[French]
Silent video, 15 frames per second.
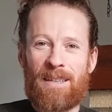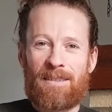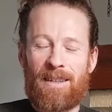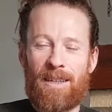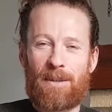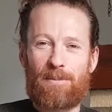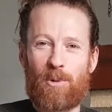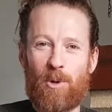
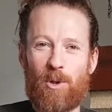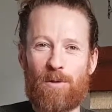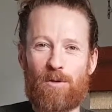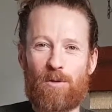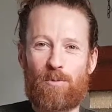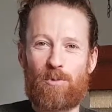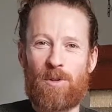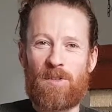Voilà, pour que
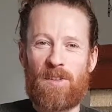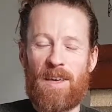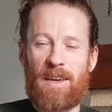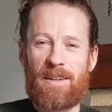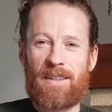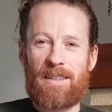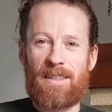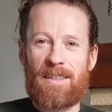vous puissiez...
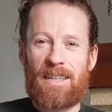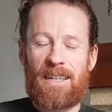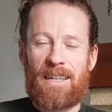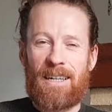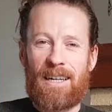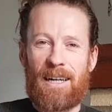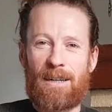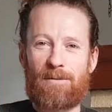Euh,
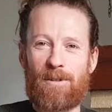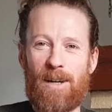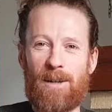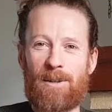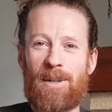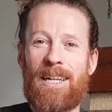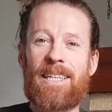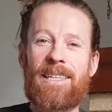
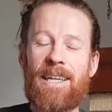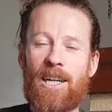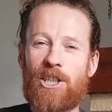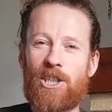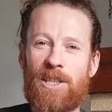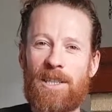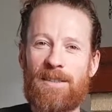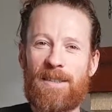avoir
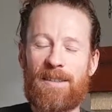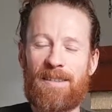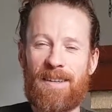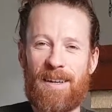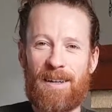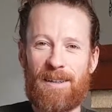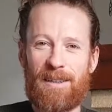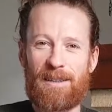l'énergie
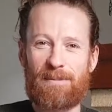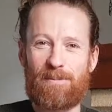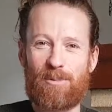nécessaire euh,